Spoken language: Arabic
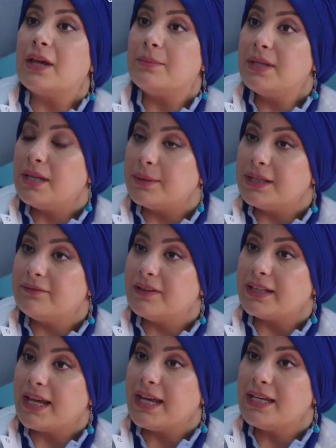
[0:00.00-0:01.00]
عايزه تفهميني يا
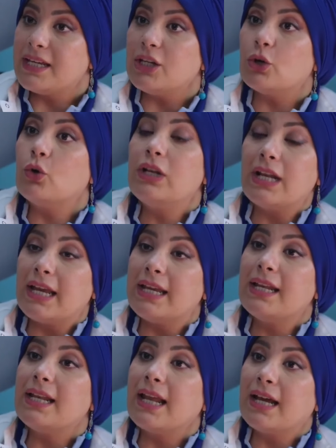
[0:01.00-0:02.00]
مدام فتحيه ان كل
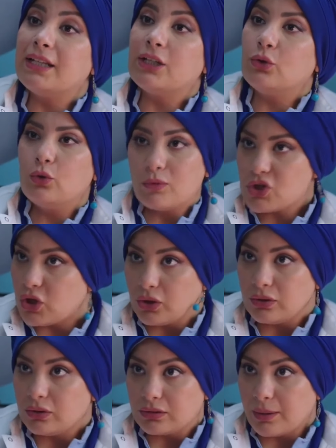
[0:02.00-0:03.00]
العيال اللي عندك دول ما
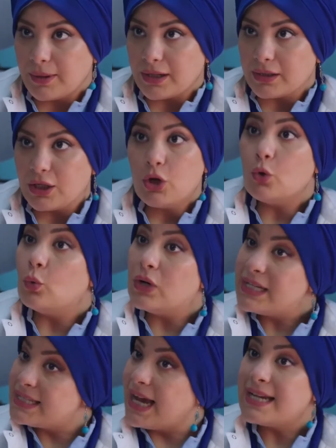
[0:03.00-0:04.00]
شاء الله طبعا
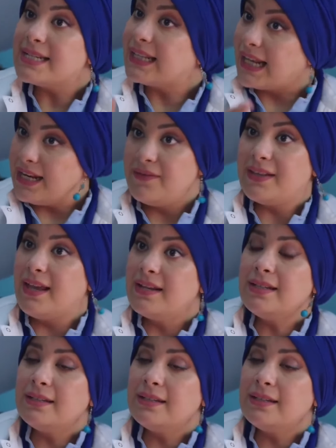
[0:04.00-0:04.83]
ولسه عايزه تخلفي